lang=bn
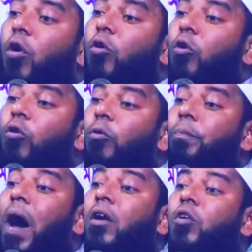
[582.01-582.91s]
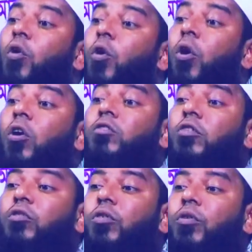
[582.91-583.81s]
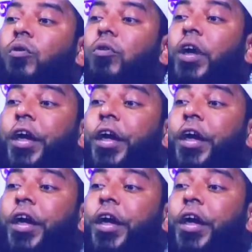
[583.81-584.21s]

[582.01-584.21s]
কুকুর পান করলো যতক্ষণ